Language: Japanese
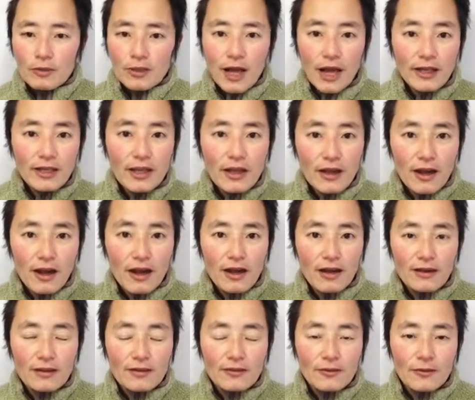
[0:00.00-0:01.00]
外野が
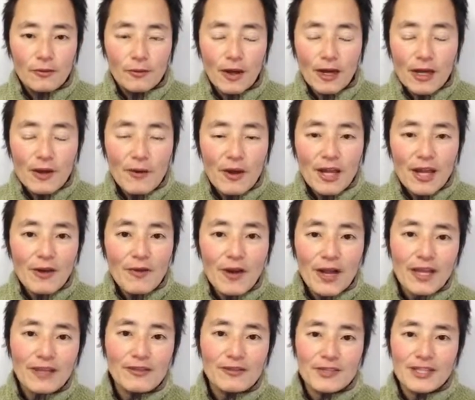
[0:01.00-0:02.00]
わやわや
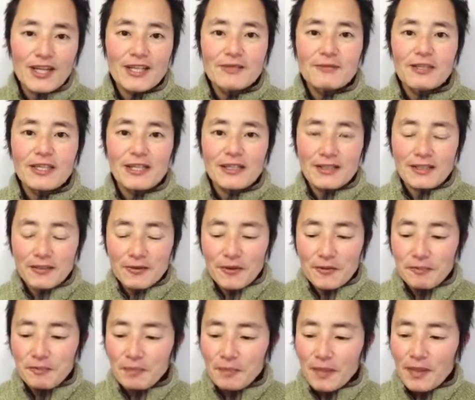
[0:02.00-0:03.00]
わやとし始めたんですよ。